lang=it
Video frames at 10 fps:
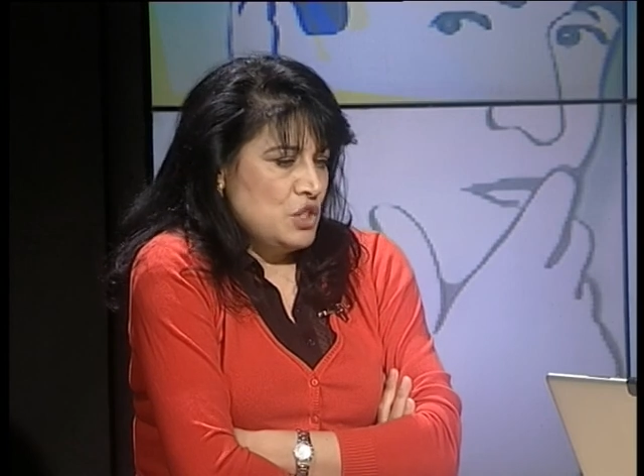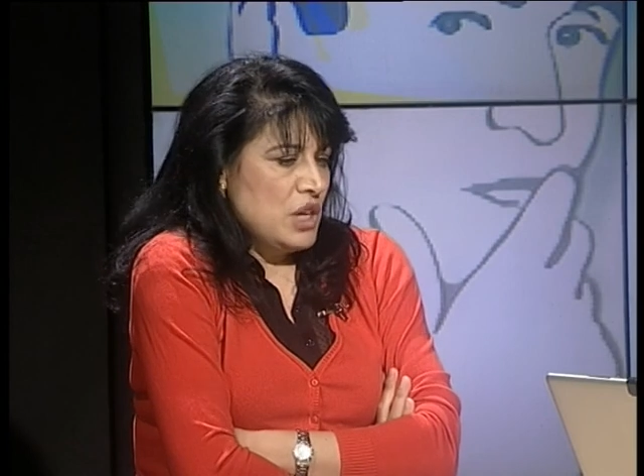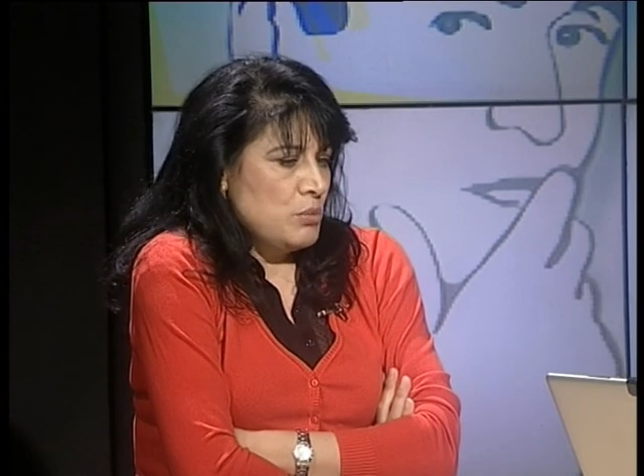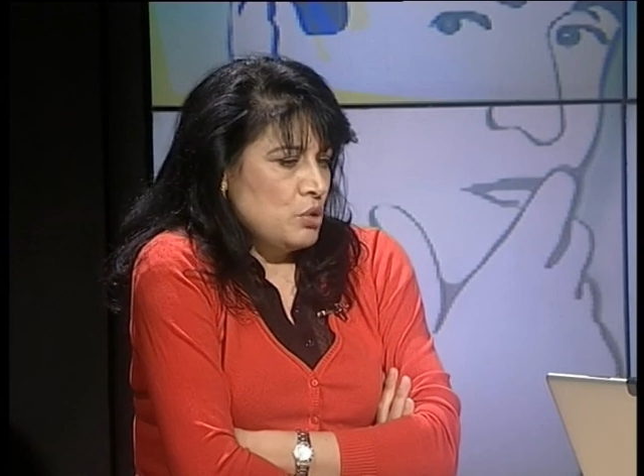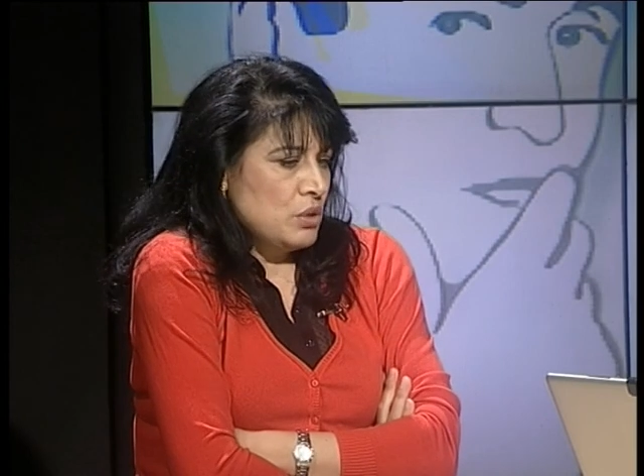
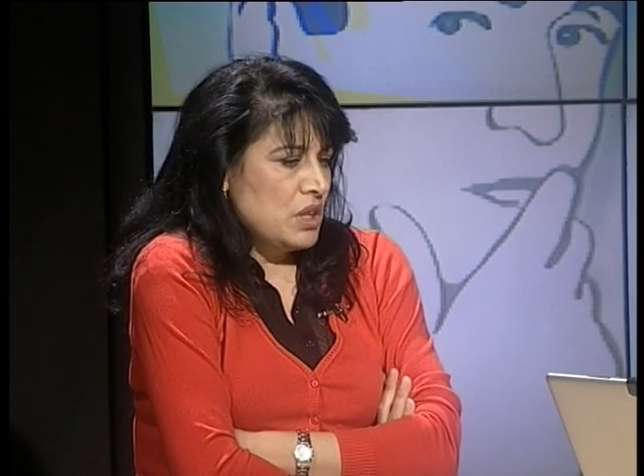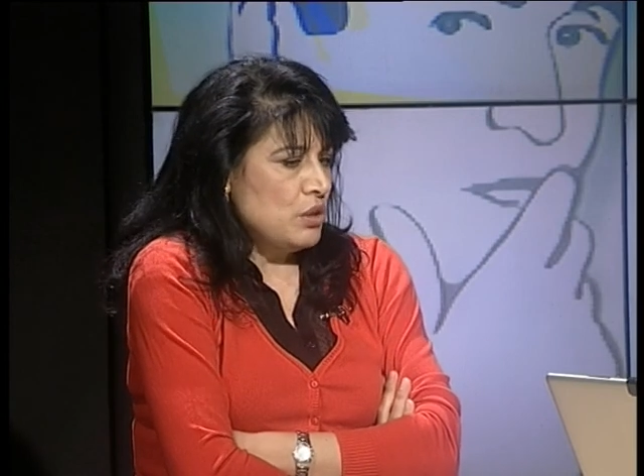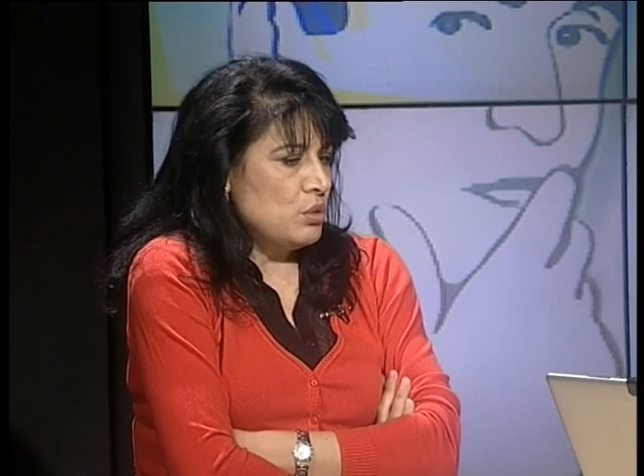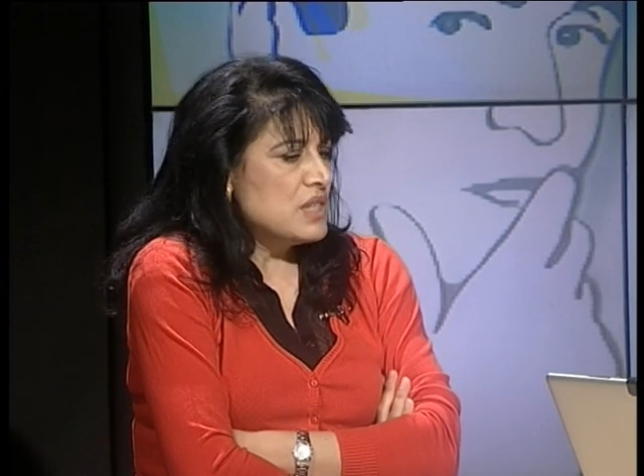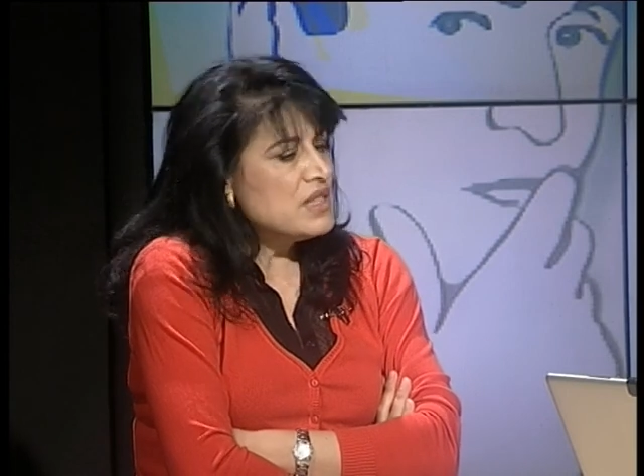diciamo che
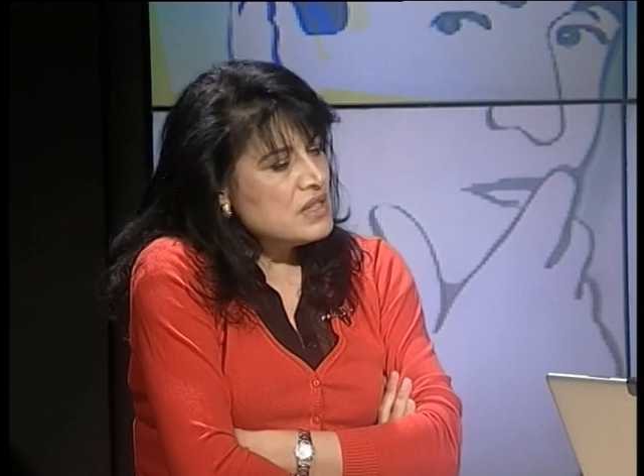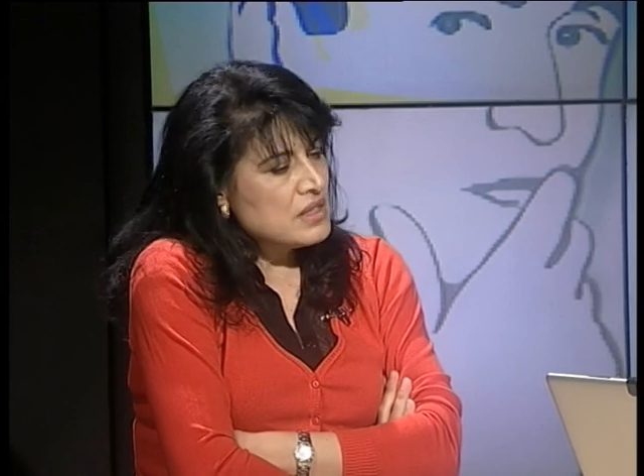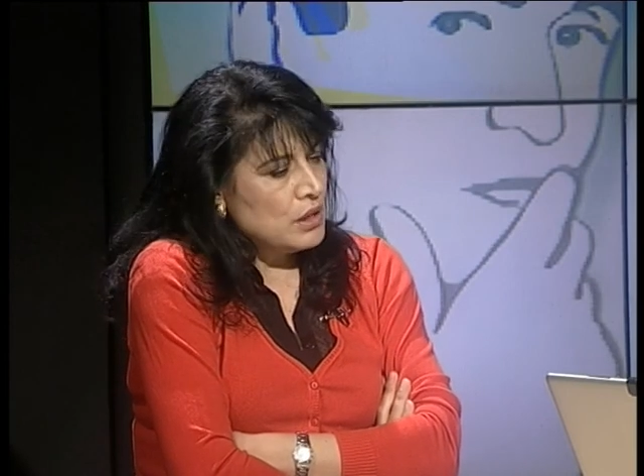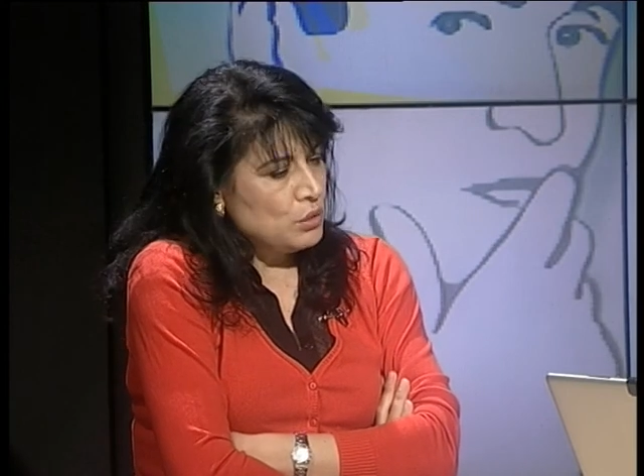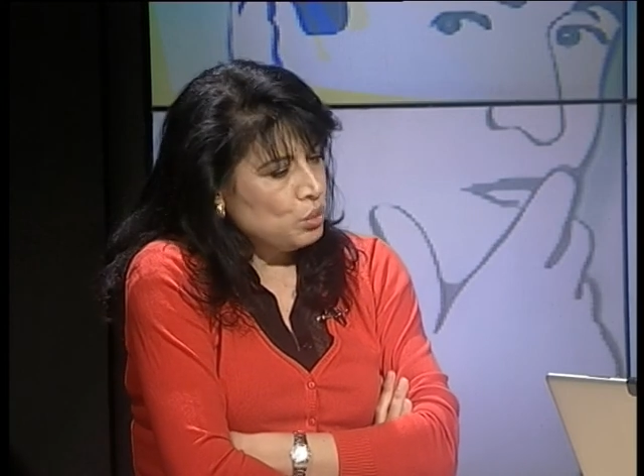non
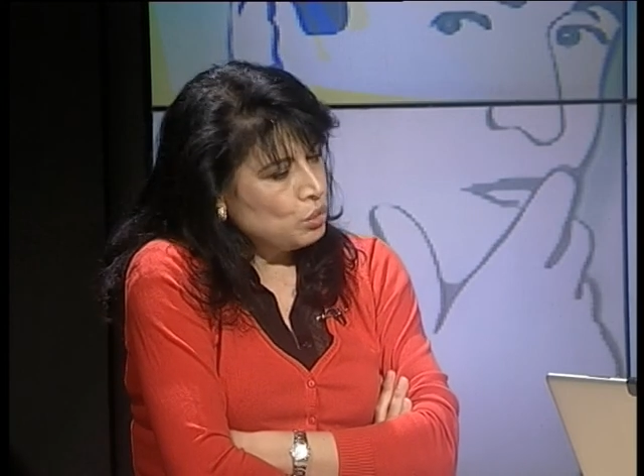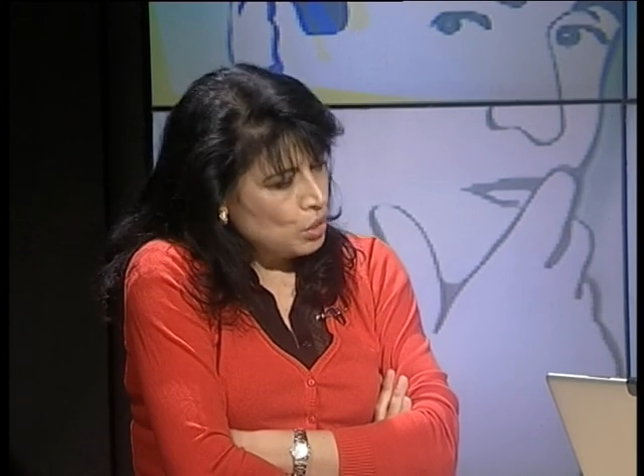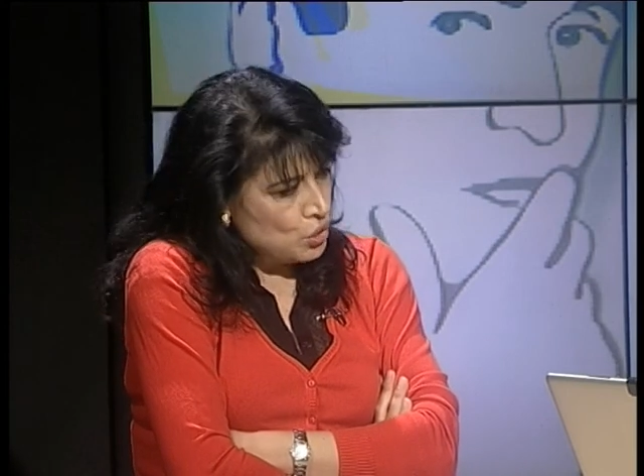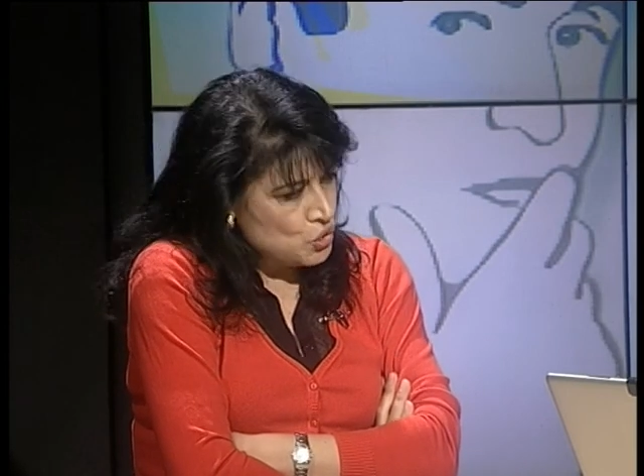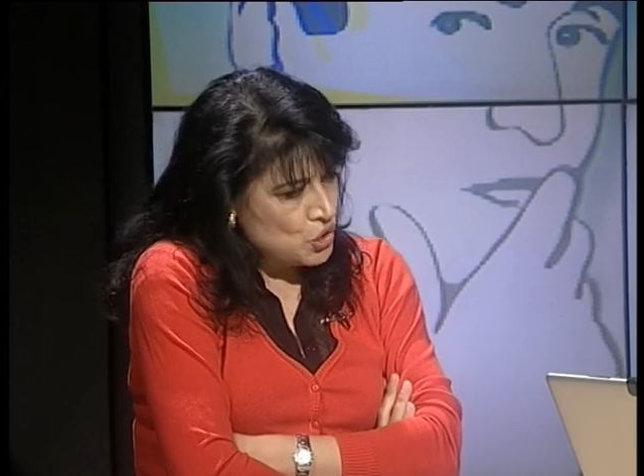esiste
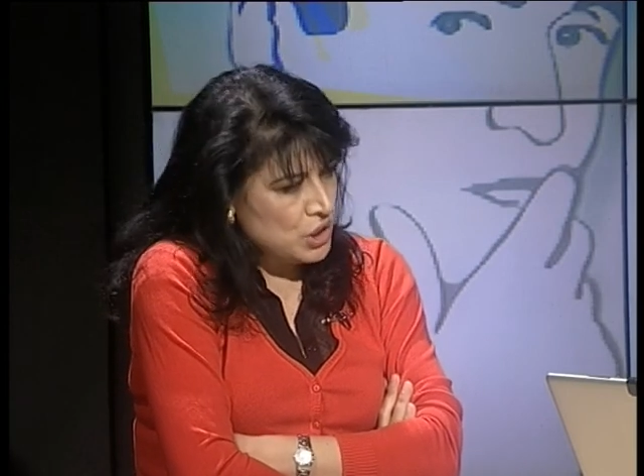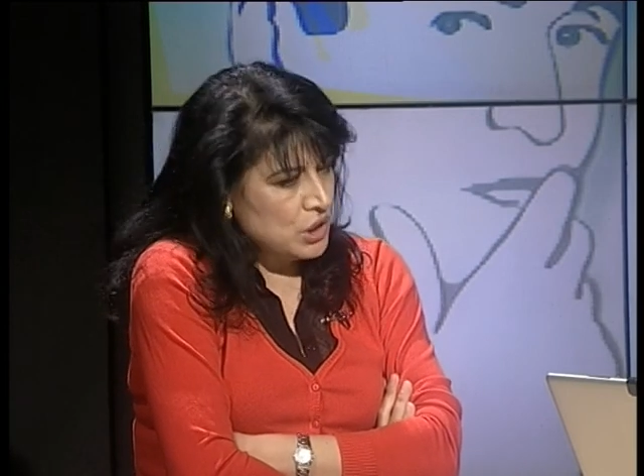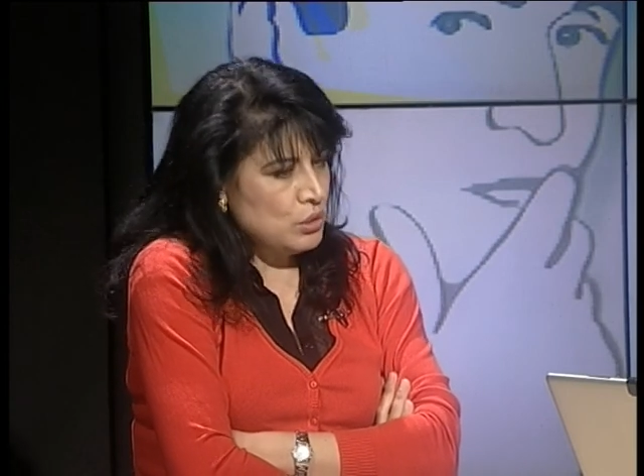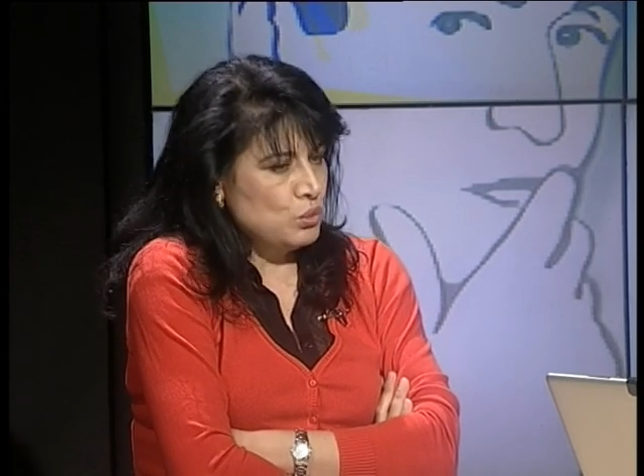tutt'oggi